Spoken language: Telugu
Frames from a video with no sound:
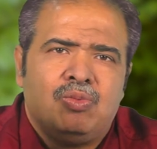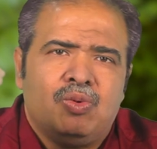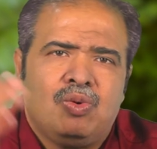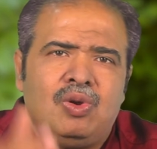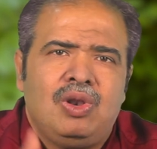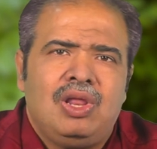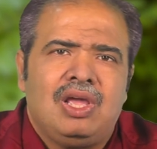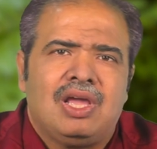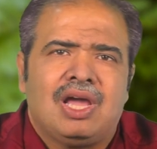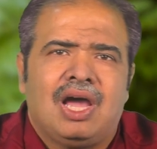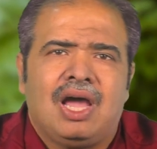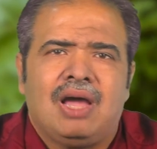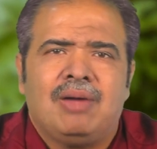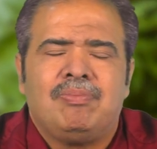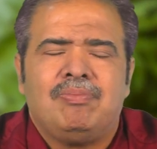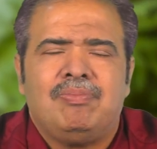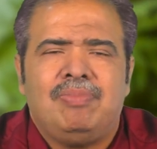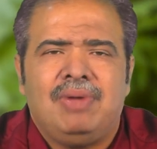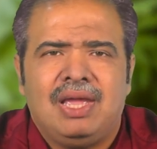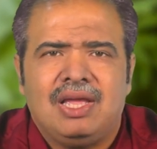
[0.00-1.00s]
మూలిక
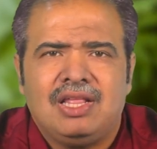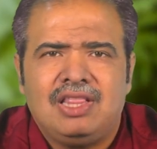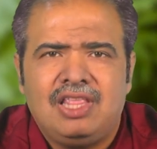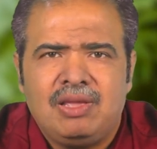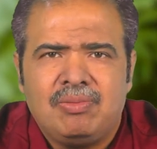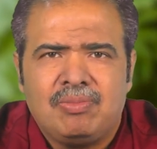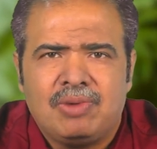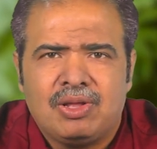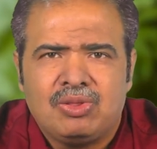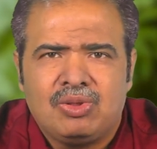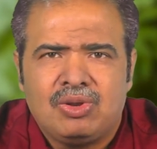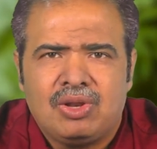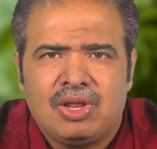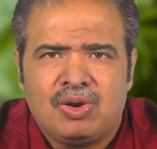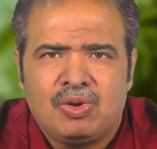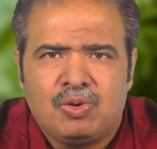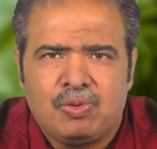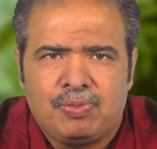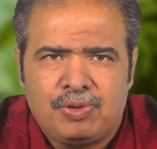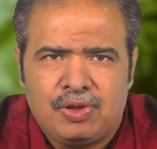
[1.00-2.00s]
బేది
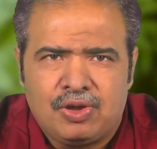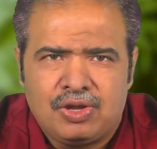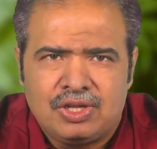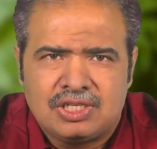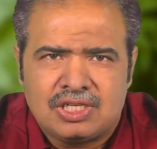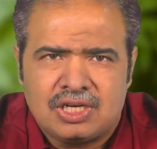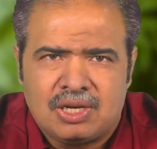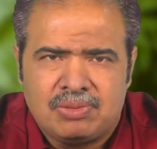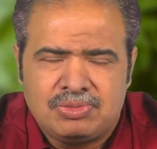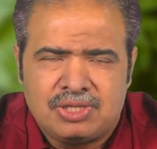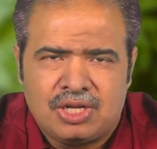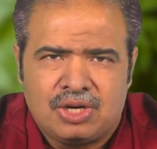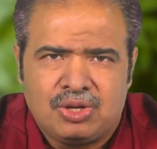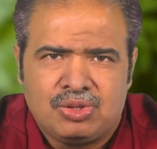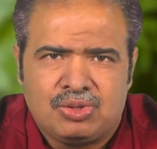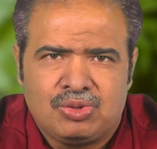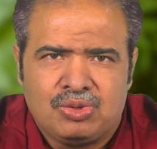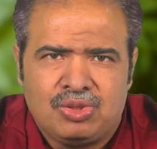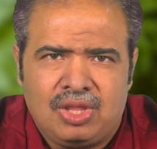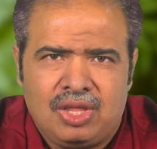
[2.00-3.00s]
మందులను ఉపయోగించడం
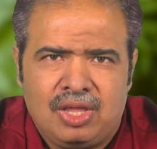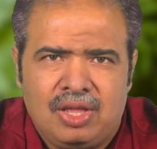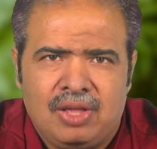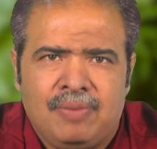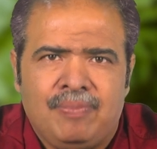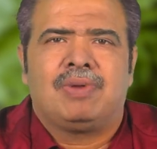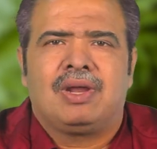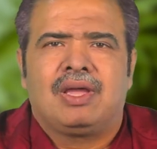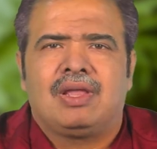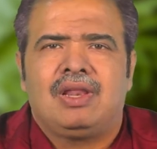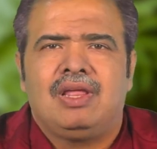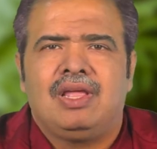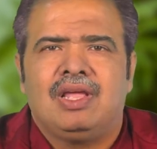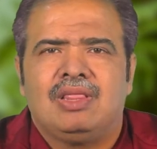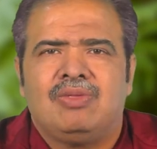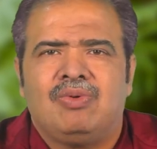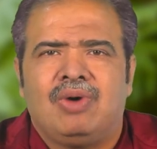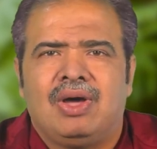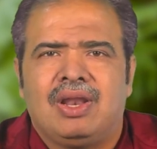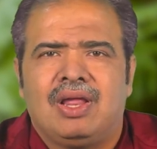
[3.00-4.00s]
జరుగుతుంది ప్రక్రియ
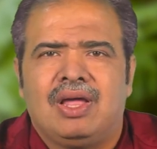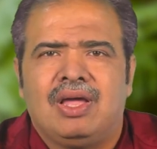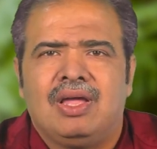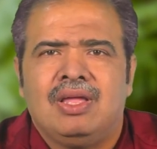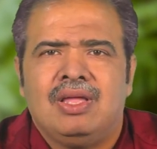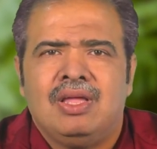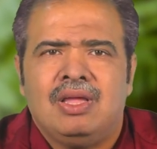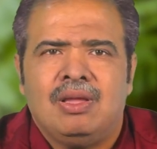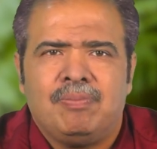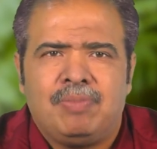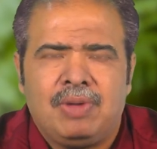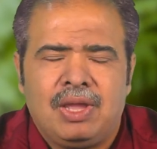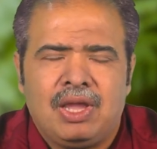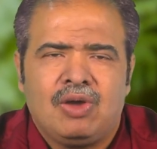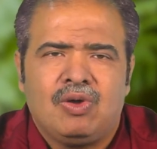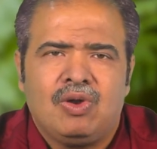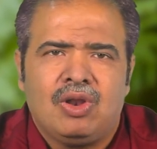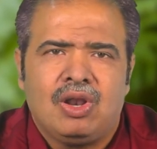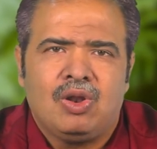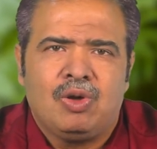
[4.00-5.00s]
ద్వారా
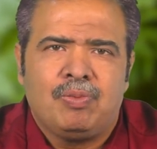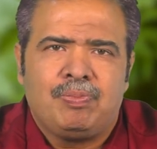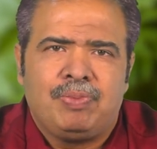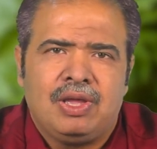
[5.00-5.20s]
పేగులలో